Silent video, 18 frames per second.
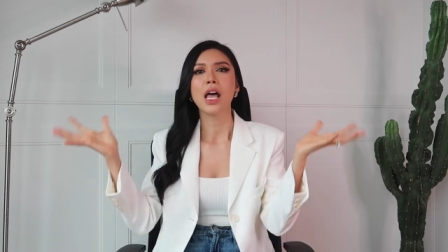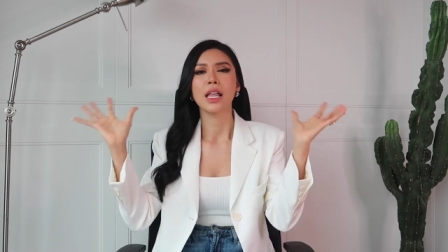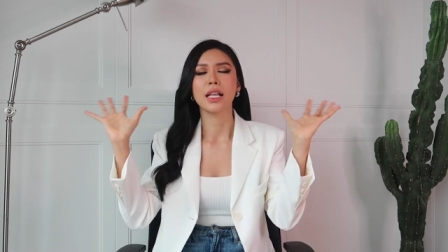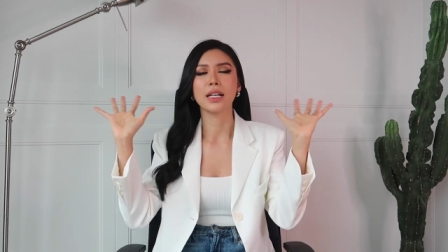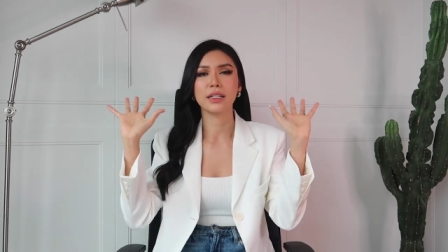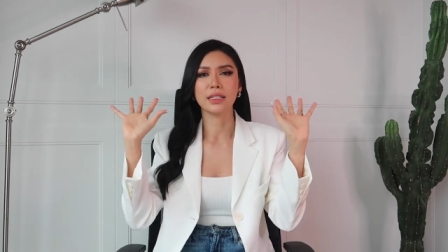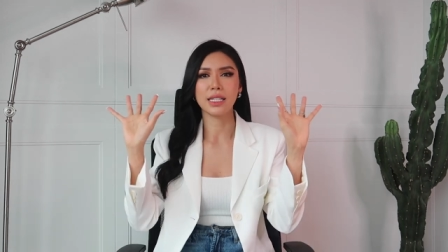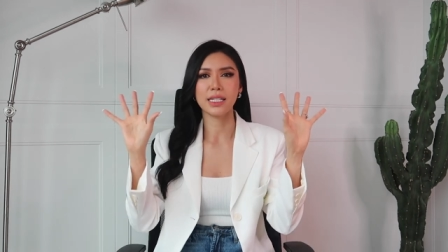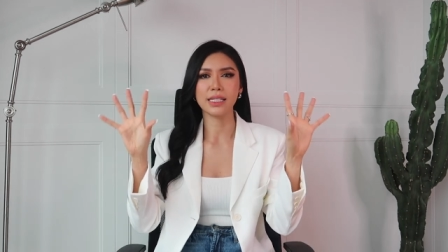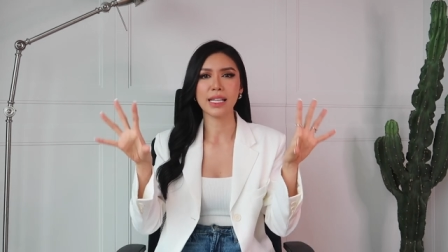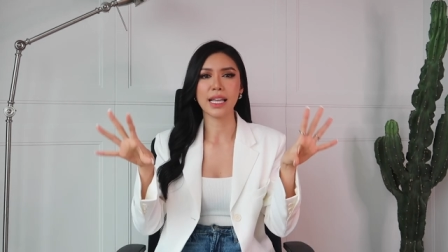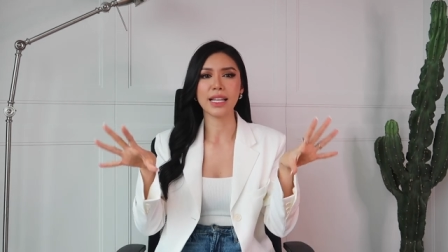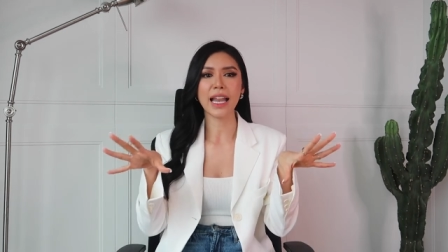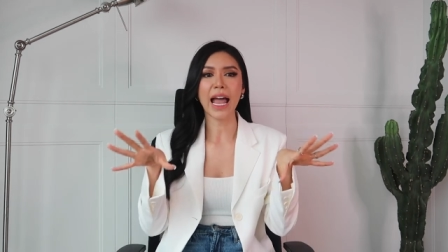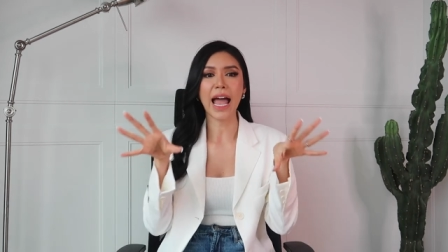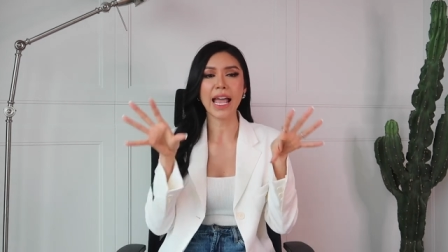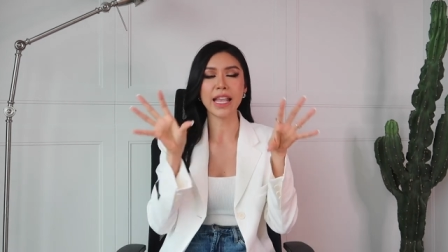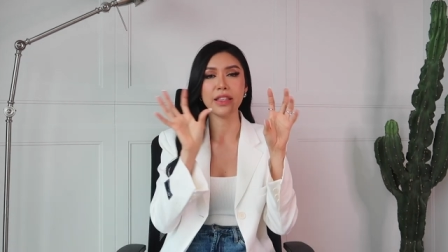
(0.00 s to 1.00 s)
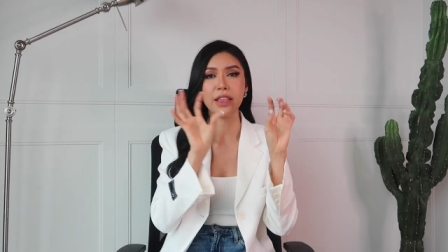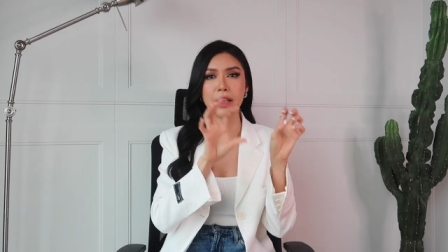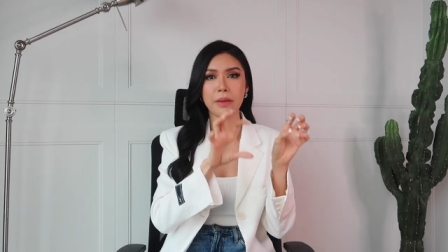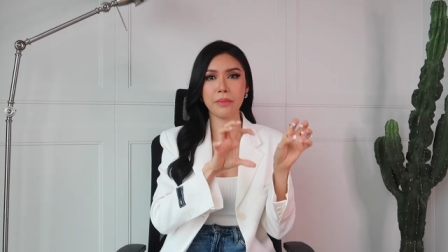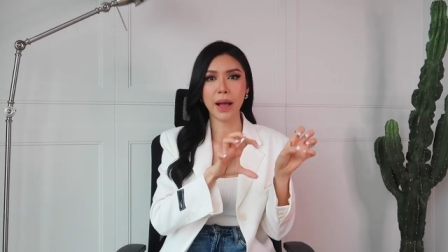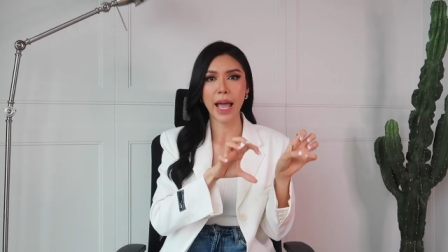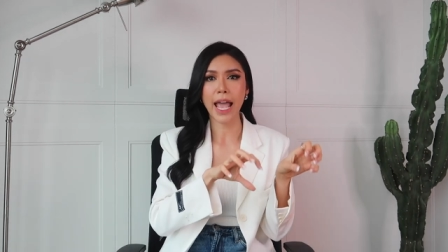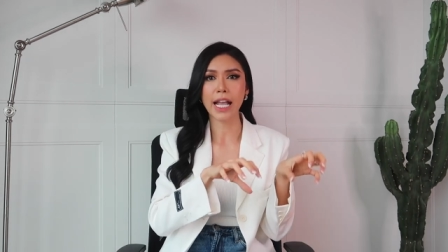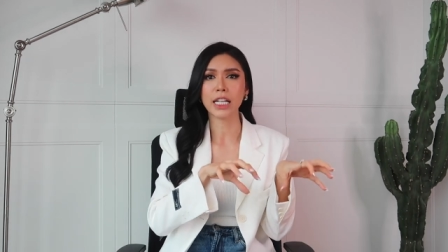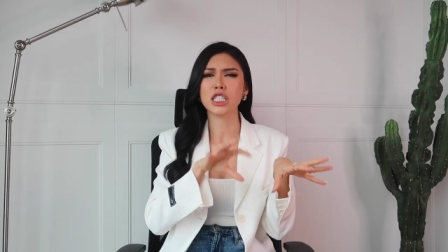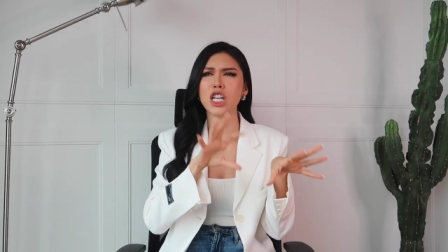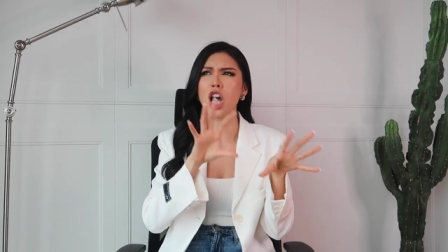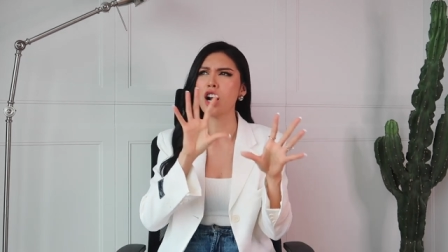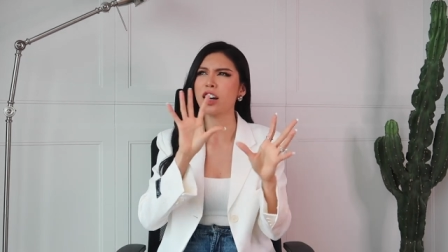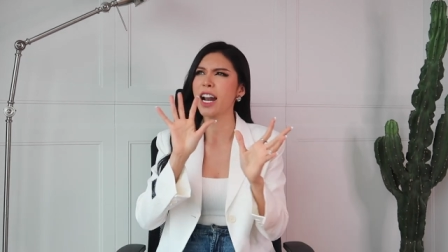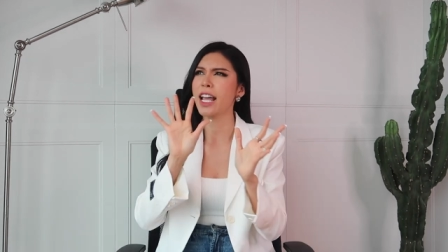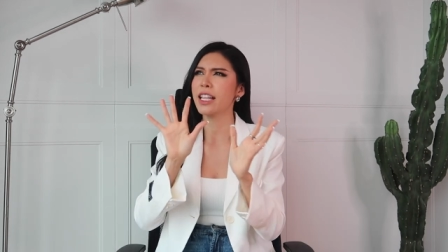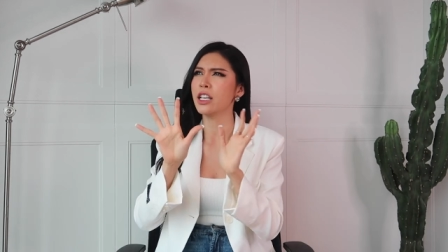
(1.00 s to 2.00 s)
thì người ta sẽ đại diện bạn
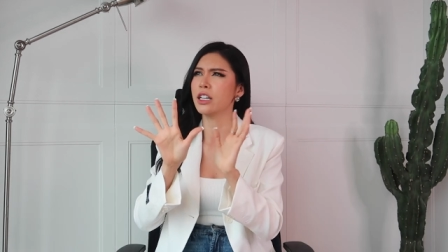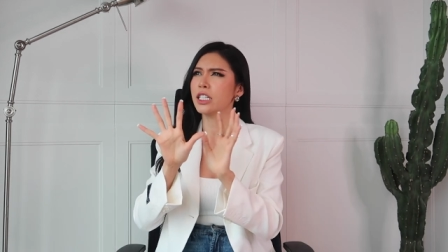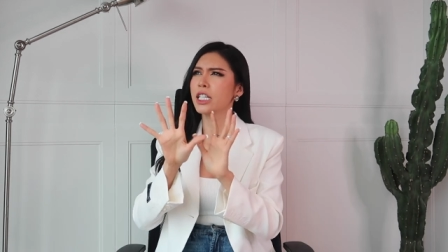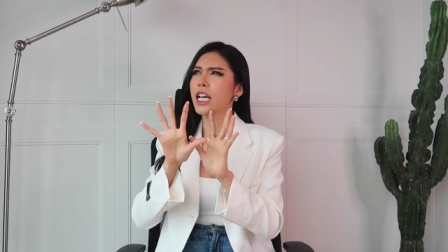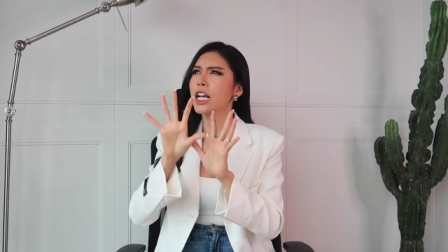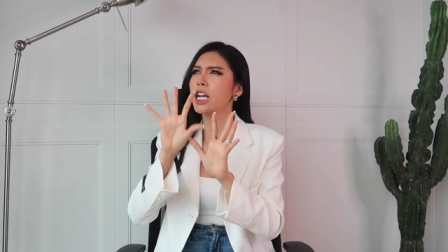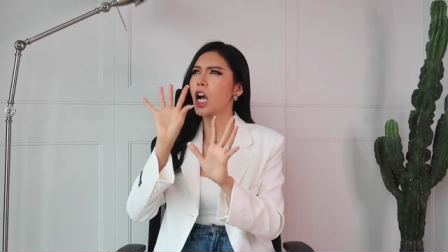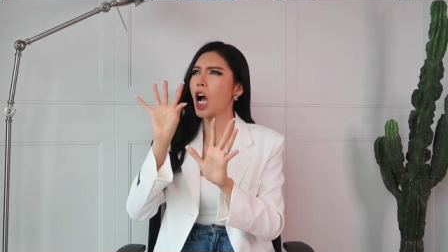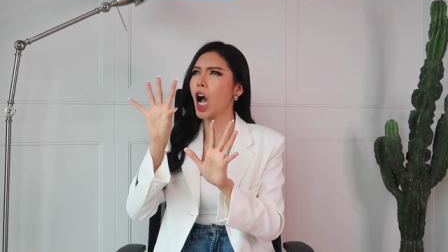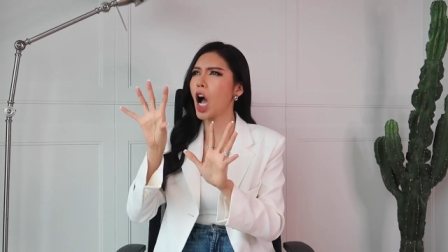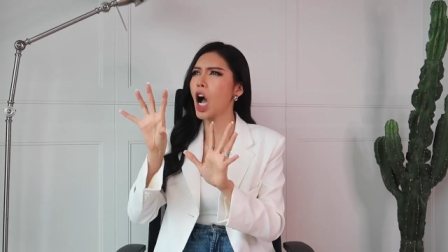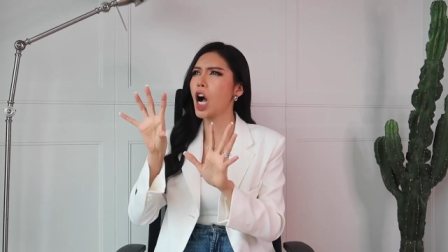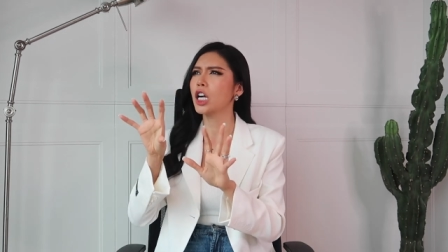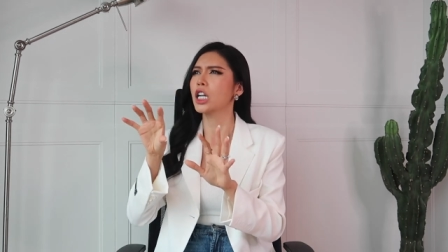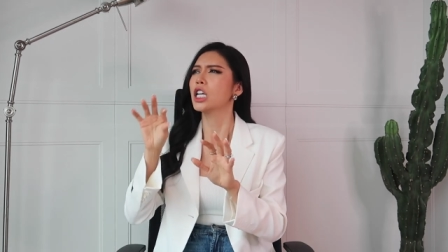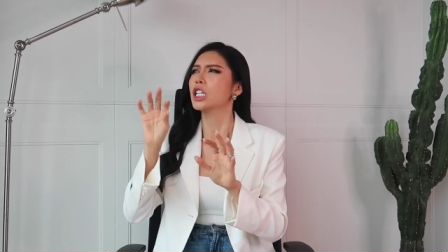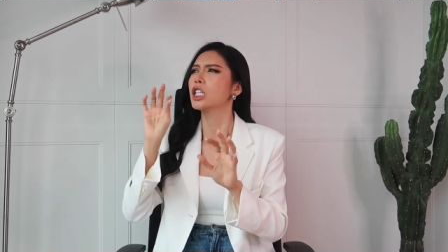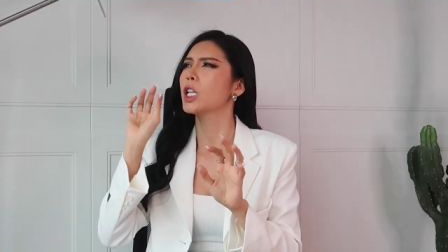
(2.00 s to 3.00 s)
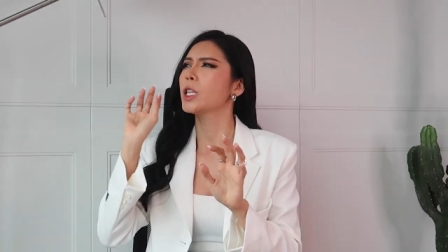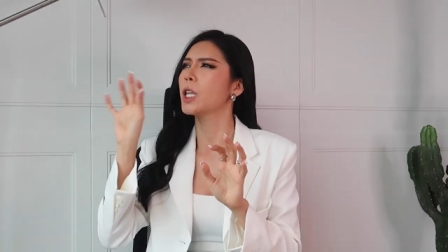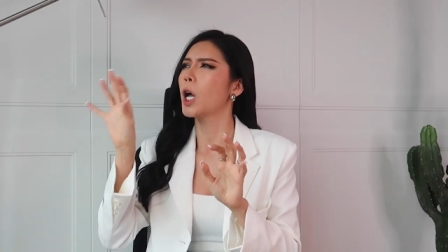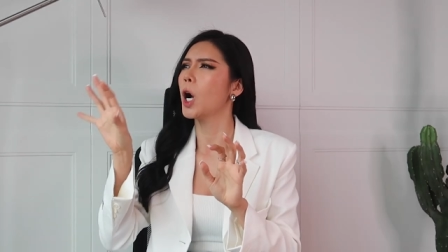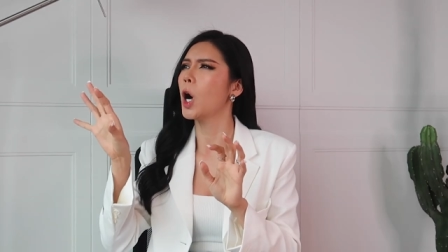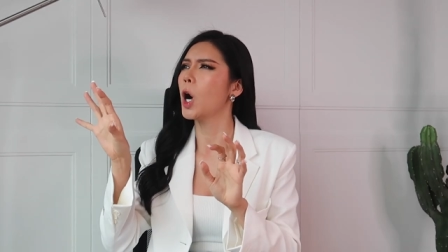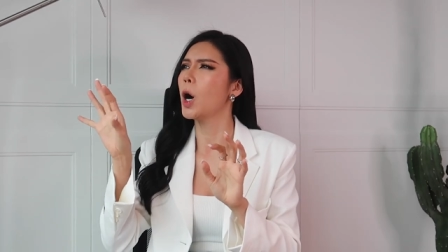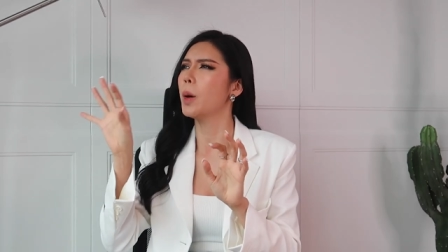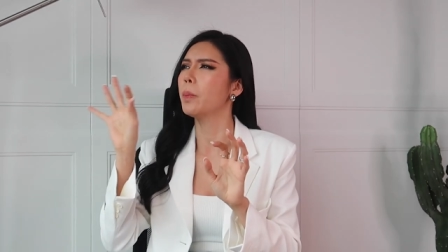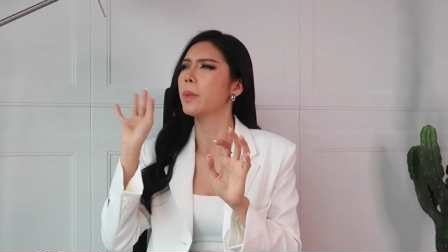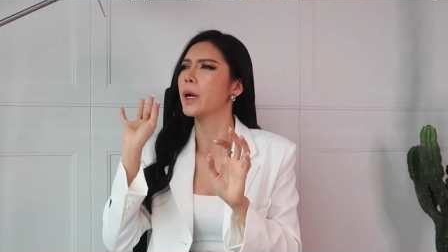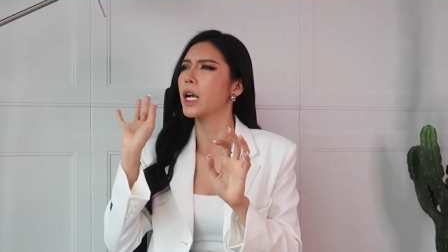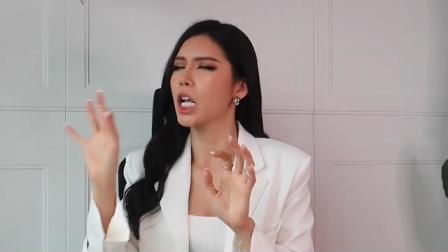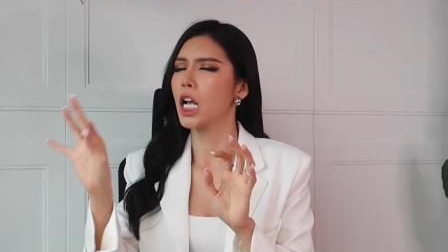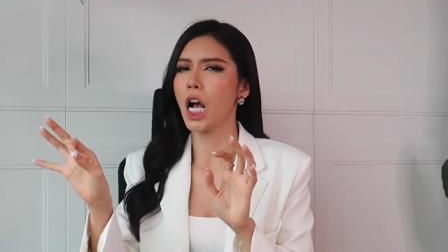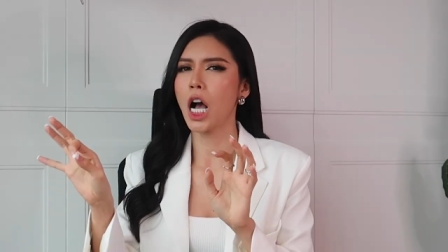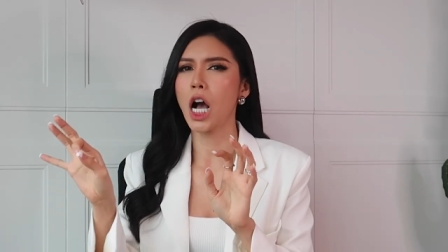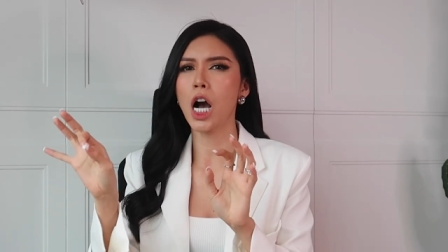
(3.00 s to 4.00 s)
chọn ra những cái con nó thơm
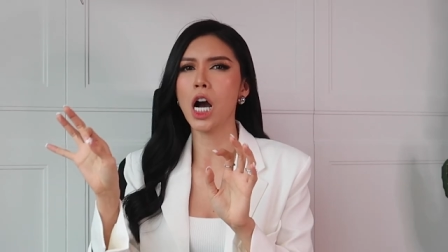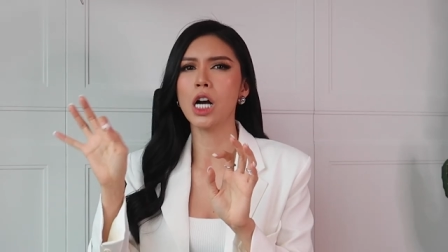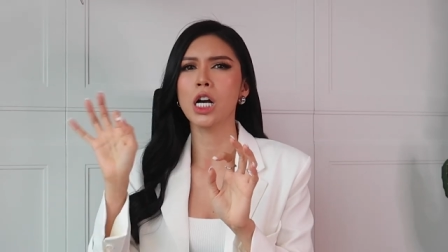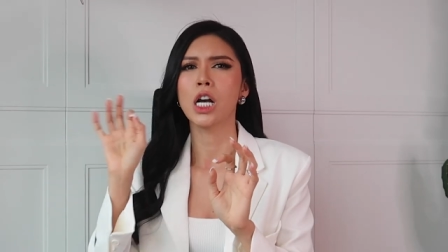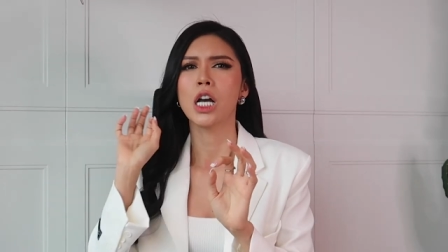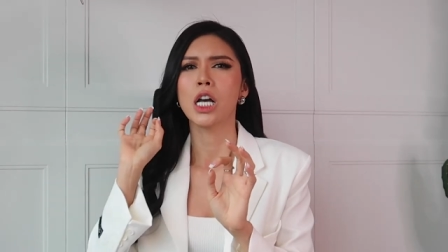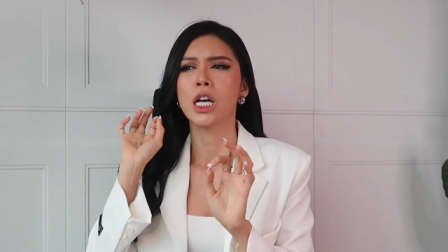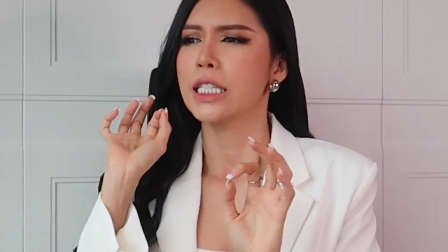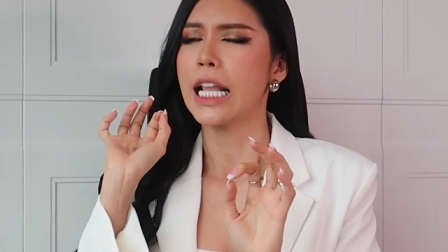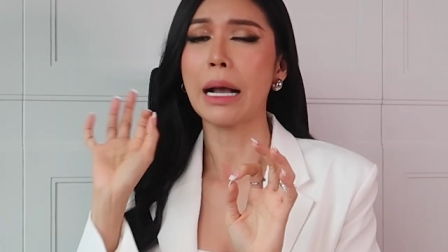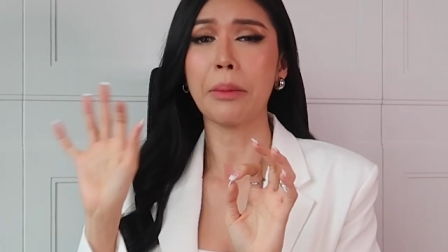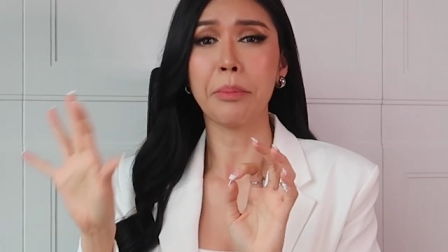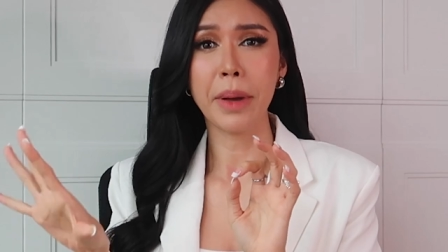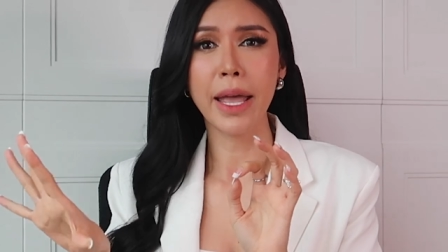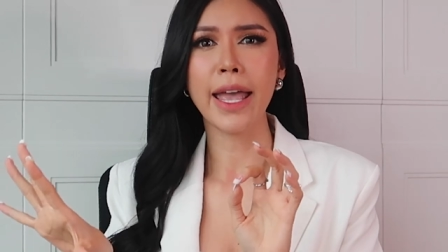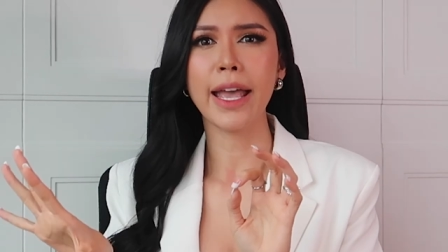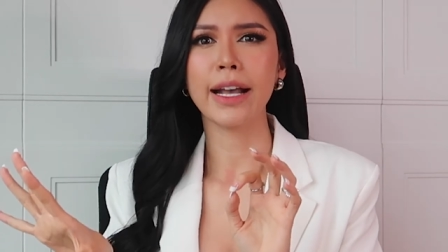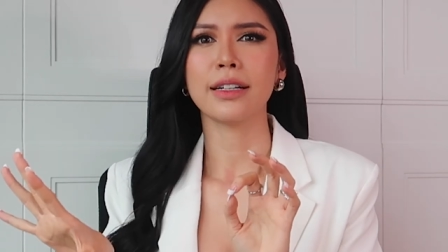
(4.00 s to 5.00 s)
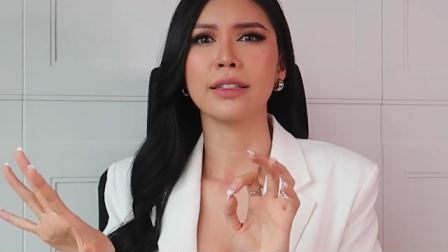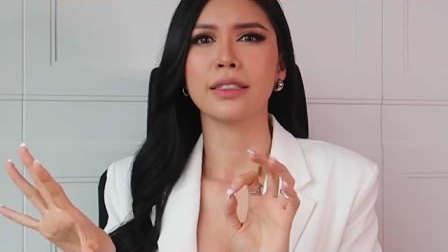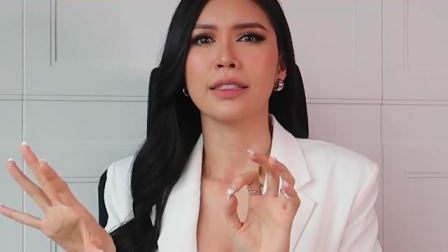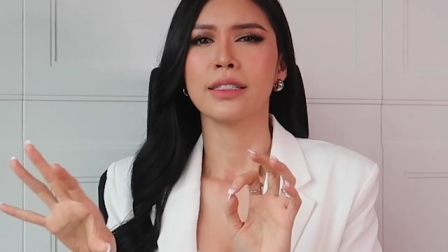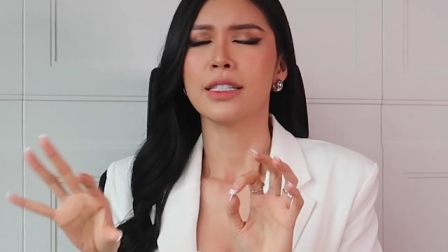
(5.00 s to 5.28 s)
ngon đặc biệt